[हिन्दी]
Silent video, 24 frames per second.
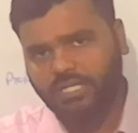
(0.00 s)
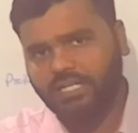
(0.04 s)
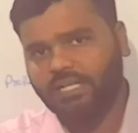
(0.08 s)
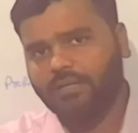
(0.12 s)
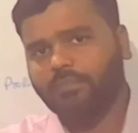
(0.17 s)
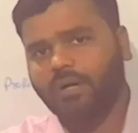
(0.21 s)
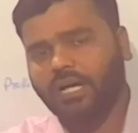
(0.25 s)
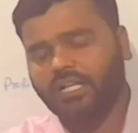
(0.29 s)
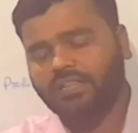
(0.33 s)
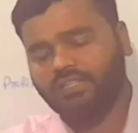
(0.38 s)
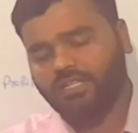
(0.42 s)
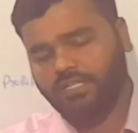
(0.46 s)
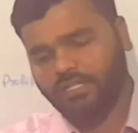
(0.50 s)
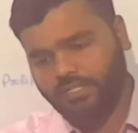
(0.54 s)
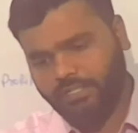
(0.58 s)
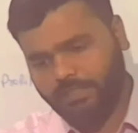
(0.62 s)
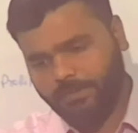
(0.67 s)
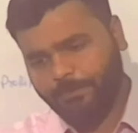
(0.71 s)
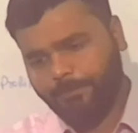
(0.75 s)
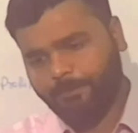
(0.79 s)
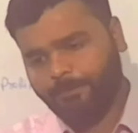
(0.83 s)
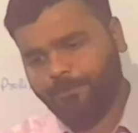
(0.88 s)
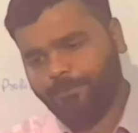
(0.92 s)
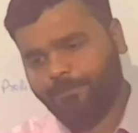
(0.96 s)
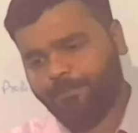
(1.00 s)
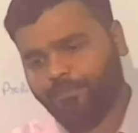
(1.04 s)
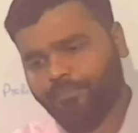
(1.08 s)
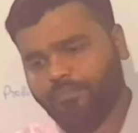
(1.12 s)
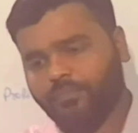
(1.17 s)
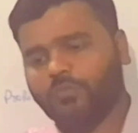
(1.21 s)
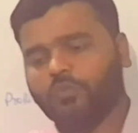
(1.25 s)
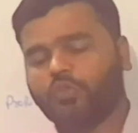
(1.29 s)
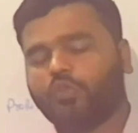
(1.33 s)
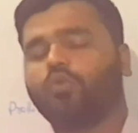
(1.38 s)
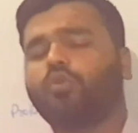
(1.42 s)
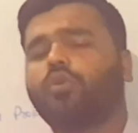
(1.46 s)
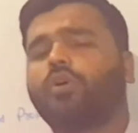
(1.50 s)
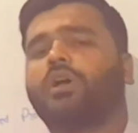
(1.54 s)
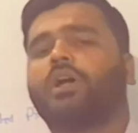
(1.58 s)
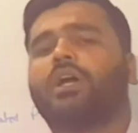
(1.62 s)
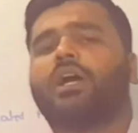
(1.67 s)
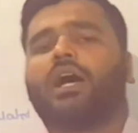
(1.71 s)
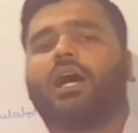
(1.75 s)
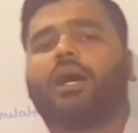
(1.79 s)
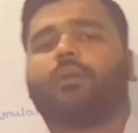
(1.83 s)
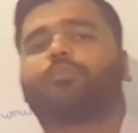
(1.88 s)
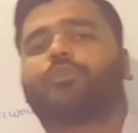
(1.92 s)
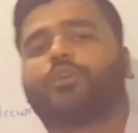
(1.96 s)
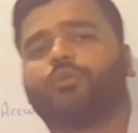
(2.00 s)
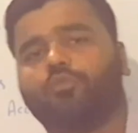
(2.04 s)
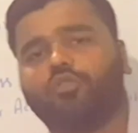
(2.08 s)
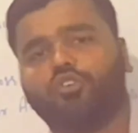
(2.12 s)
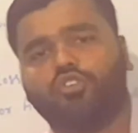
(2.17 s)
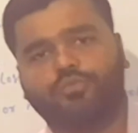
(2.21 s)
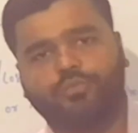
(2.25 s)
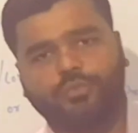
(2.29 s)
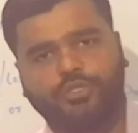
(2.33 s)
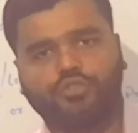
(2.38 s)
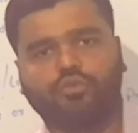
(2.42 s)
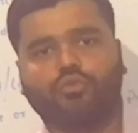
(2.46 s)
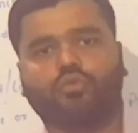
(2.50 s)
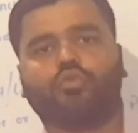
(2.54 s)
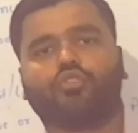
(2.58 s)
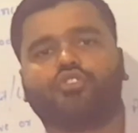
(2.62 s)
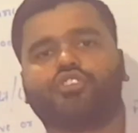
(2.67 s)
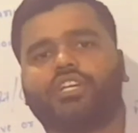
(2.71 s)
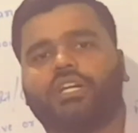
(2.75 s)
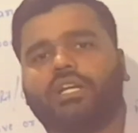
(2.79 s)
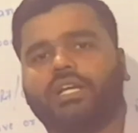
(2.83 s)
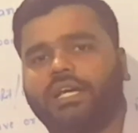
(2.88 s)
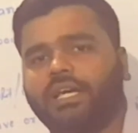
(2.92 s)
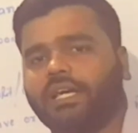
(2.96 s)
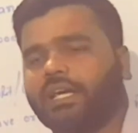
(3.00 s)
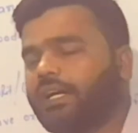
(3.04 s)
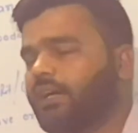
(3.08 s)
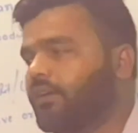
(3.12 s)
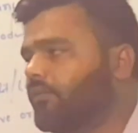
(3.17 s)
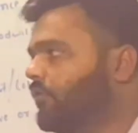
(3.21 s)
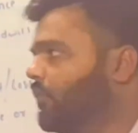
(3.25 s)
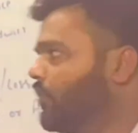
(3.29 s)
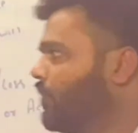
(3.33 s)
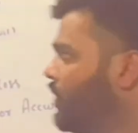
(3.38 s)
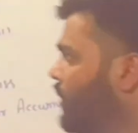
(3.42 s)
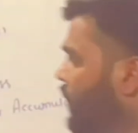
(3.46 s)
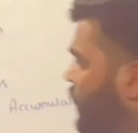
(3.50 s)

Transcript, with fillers: लिए बात करें तो आपकी बुक्स में जो क्वेश्चन कहेगा वो